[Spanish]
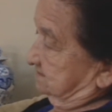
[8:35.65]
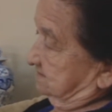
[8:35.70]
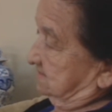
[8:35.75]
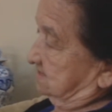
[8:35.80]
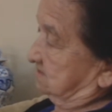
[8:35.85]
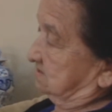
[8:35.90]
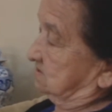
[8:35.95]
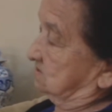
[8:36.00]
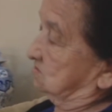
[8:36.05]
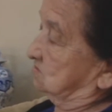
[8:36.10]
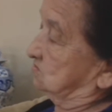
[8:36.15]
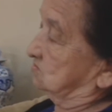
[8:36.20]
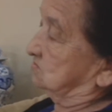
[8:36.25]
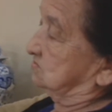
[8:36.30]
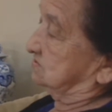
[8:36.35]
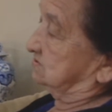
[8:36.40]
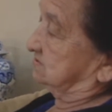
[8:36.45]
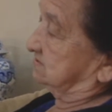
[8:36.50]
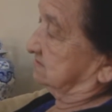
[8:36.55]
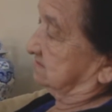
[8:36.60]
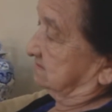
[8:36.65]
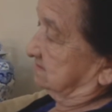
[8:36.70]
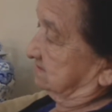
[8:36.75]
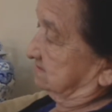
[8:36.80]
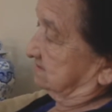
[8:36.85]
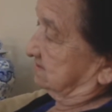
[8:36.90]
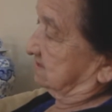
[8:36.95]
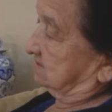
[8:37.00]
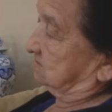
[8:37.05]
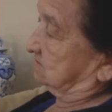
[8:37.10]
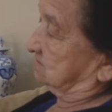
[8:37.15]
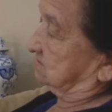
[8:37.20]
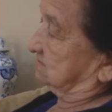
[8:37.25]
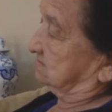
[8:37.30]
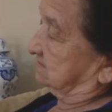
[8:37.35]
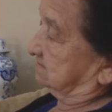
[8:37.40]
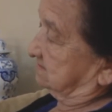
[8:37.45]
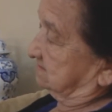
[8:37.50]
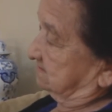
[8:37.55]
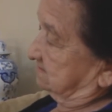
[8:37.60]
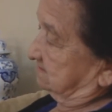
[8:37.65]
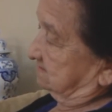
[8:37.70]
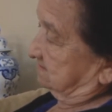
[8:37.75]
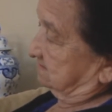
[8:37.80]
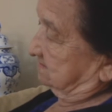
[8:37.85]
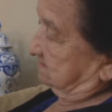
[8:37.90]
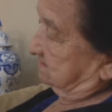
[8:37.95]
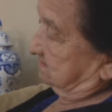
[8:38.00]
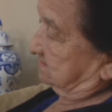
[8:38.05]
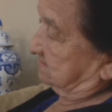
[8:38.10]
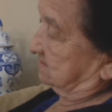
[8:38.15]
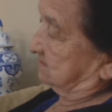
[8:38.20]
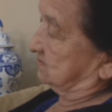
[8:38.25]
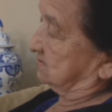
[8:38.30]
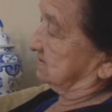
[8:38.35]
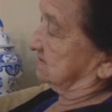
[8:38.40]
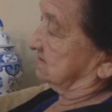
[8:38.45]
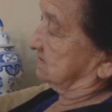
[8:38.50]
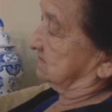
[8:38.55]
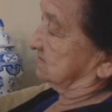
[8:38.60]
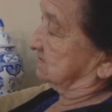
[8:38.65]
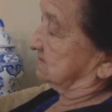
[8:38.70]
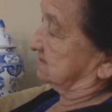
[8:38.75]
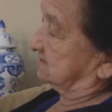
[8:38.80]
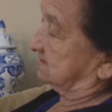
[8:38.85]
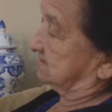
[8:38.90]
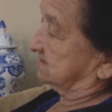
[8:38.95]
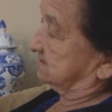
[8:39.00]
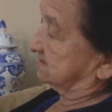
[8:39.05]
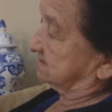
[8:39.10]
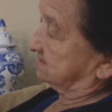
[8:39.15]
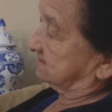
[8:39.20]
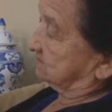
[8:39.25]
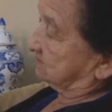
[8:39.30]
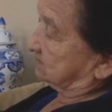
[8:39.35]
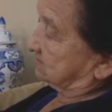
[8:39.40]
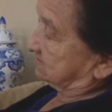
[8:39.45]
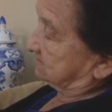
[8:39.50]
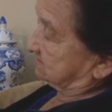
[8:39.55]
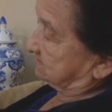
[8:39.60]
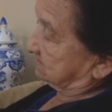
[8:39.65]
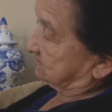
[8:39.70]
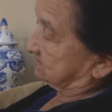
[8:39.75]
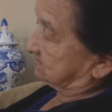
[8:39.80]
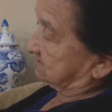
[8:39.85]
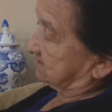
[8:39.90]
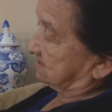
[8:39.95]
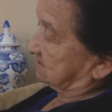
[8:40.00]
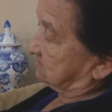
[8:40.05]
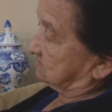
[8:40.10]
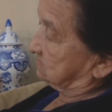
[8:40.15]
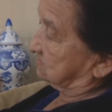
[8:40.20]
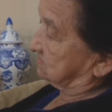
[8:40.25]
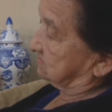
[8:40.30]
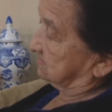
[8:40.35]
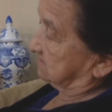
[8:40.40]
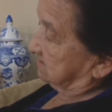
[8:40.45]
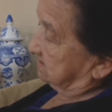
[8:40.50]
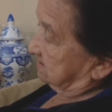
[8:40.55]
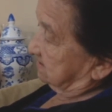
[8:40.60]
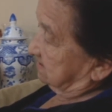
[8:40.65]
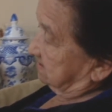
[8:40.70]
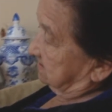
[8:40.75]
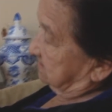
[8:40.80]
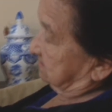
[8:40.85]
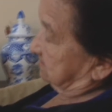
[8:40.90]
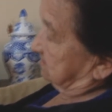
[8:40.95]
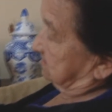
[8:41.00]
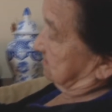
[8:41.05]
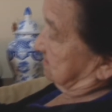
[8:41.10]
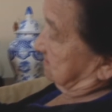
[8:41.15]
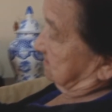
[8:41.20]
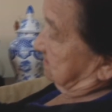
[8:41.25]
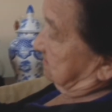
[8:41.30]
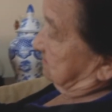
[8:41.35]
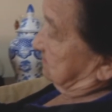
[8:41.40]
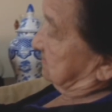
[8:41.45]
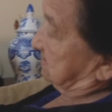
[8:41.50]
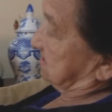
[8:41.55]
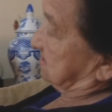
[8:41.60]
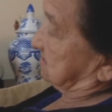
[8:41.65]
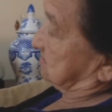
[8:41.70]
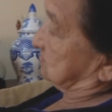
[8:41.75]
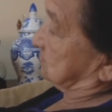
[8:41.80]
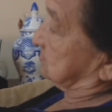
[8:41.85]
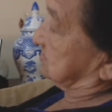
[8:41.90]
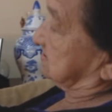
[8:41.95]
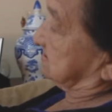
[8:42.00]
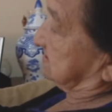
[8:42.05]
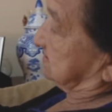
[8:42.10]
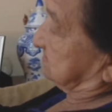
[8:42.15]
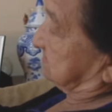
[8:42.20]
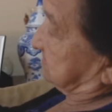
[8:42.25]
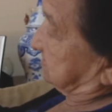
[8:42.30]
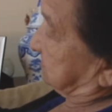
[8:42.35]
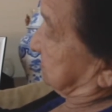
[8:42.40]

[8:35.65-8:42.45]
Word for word: te quiero mucho, te adoro te pido a Dios y a la Virgen que por tu salud me la cuide donde